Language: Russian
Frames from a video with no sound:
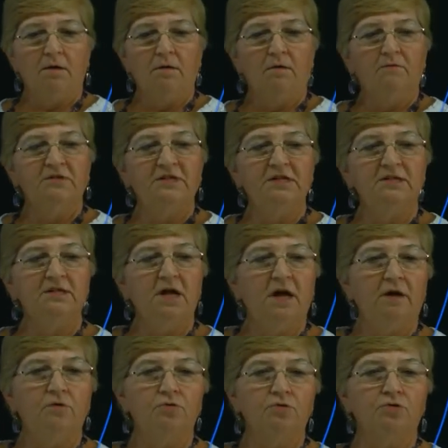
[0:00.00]
все
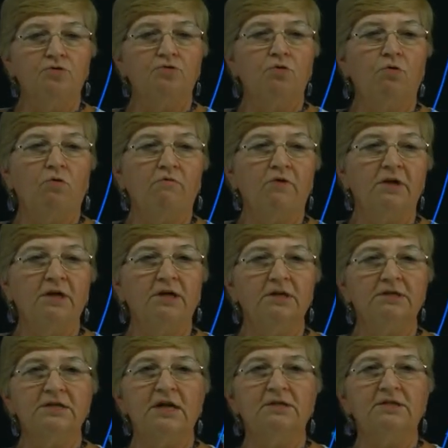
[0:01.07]
знают, что в
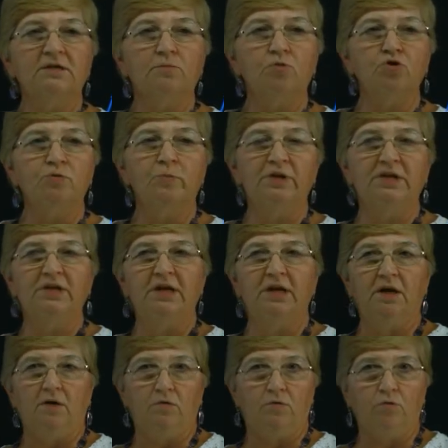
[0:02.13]
организации может быть
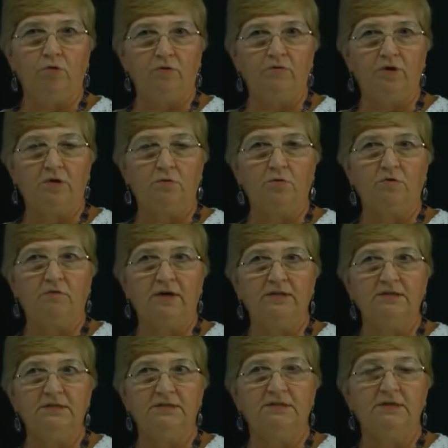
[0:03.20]
три уровня
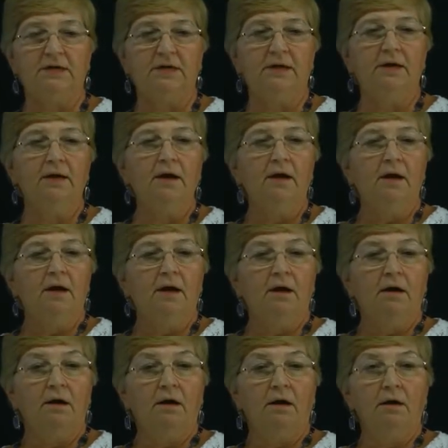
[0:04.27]
руководителей.
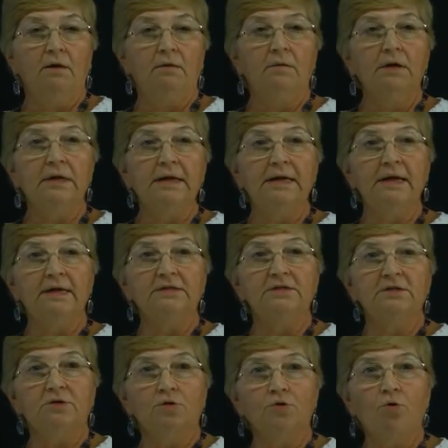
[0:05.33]
А,
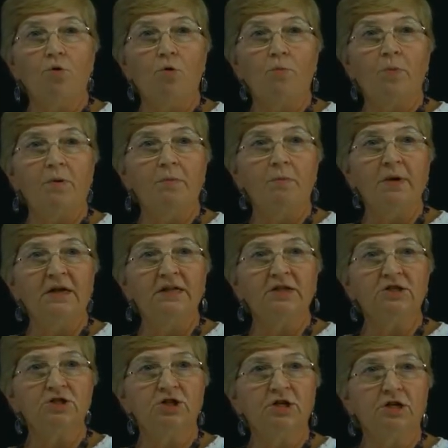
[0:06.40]
есть
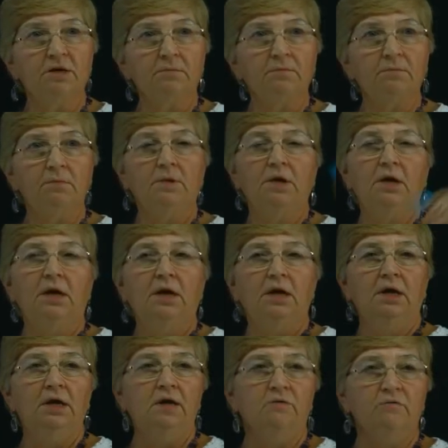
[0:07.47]
топ-менеджеры
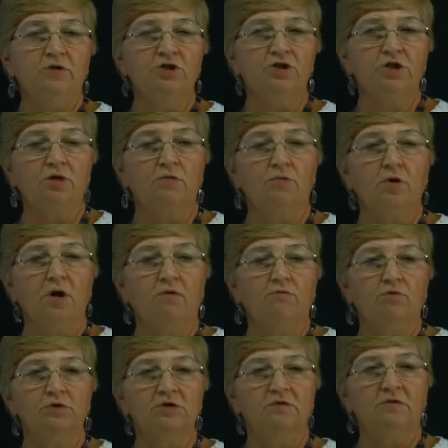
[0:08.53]
или высшее
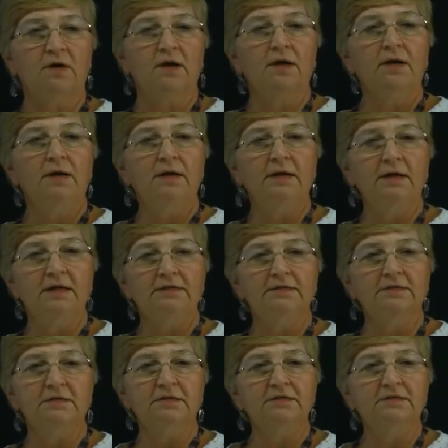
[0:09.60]
руководство,
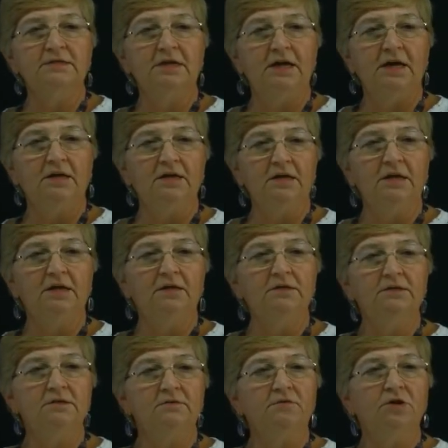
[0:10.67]
есть среднее
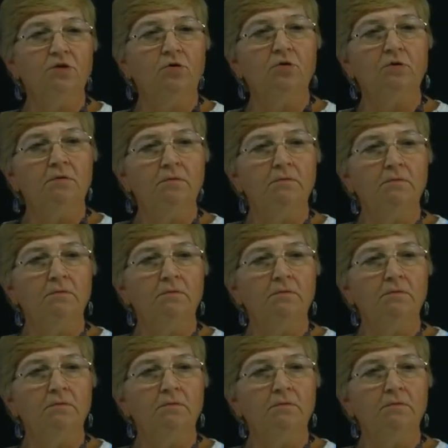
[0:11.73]
звено –